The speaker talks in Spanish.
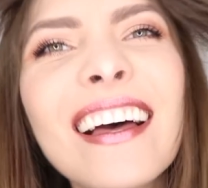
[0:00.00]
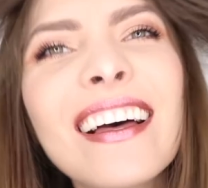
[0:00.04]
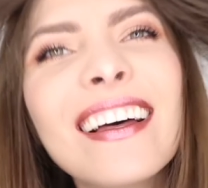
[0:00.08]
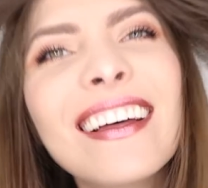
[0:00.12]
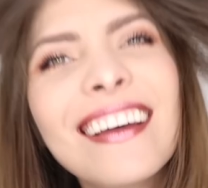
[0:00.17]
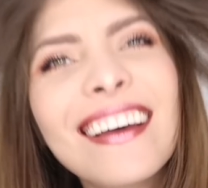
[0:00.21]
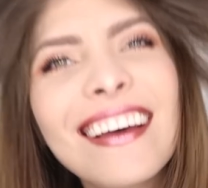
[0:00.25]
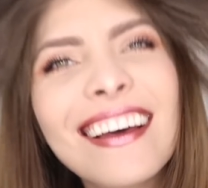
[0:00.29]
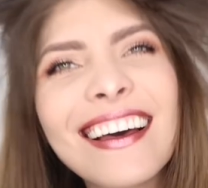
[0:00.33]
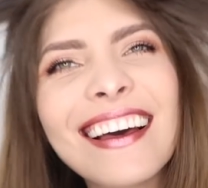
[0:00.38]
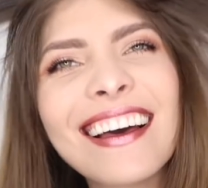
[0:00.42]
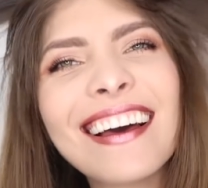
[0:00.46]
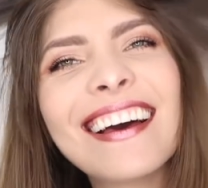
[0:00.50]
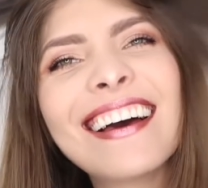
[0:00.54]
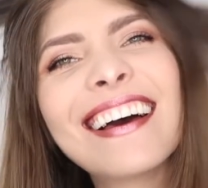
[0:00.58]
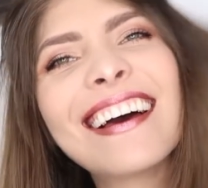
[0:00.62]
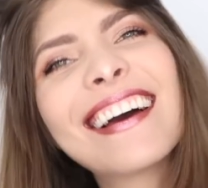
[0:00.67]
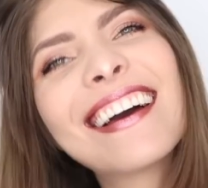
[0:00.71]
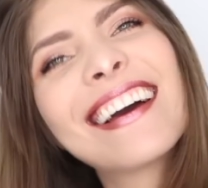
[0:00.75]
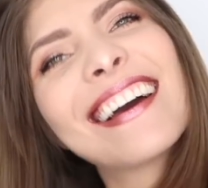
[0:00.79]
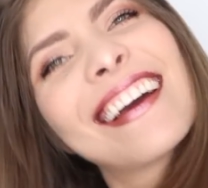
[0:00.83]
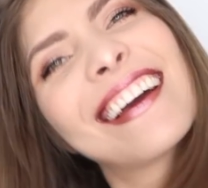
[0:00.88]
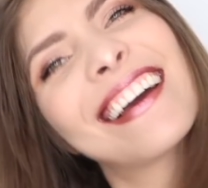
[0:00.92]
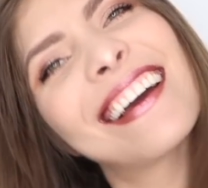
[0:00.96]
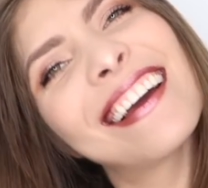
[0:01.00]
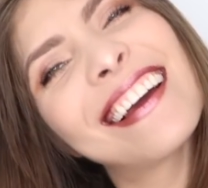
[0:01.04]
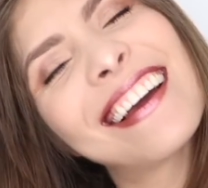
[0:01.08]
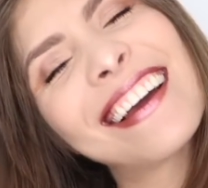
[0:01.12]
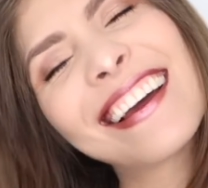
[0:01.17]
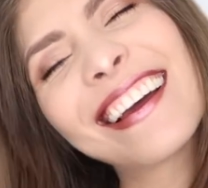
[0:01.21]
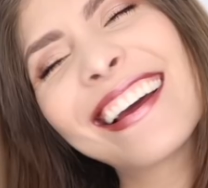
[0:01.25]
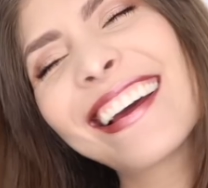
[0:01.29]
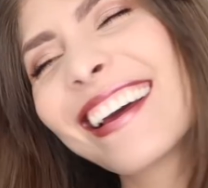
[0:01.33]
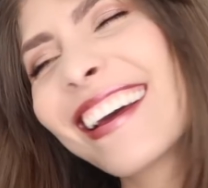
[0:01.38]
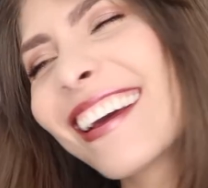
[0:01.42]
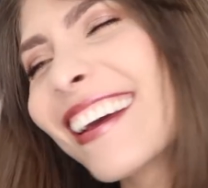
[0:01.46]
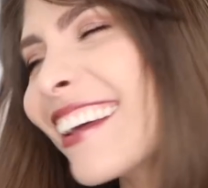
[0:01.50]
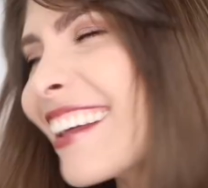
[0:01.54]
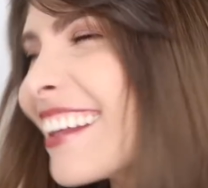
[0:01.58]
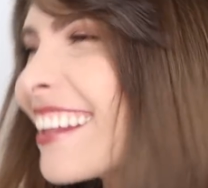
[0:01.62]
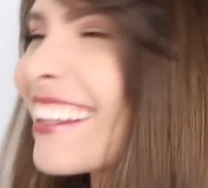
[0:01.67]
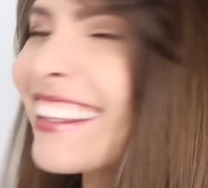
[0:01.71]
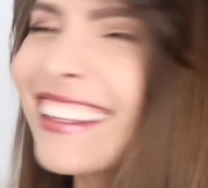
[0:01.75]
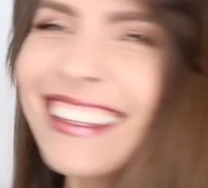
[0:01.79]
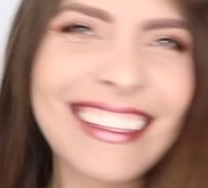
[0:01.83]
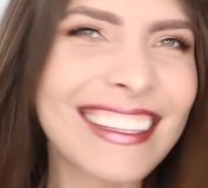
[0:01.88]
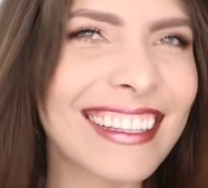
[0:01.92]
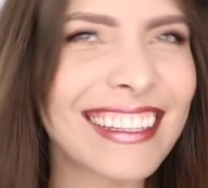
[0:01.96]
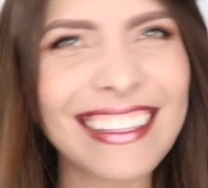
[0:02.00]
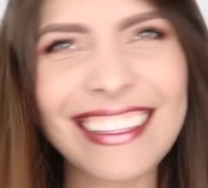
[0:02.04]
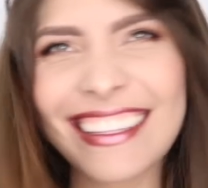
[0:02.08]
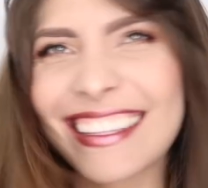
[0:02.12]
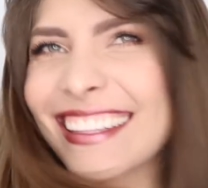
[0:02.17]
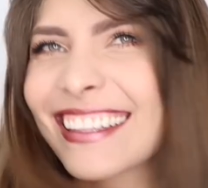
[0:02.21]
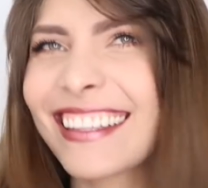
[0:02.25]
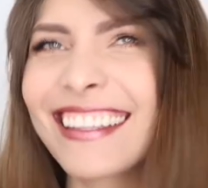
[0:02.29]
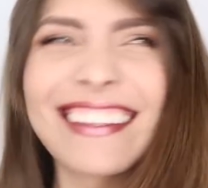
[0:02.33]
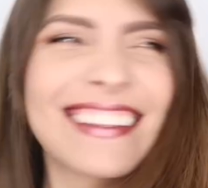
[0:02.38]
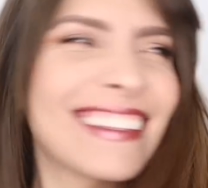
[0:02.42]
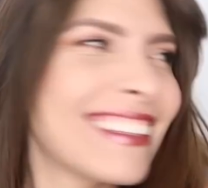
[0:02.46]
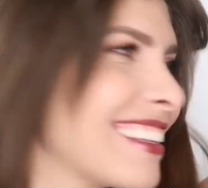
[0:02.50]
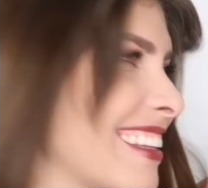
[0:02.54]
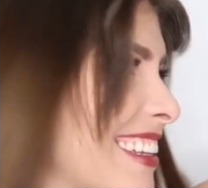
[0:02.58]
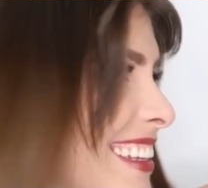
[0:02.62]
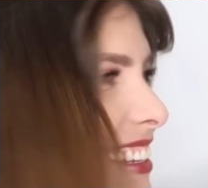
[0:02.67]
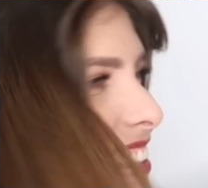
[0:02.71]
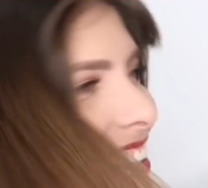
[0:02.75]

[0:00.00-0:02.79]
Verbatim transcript: un año no sentía mi cabello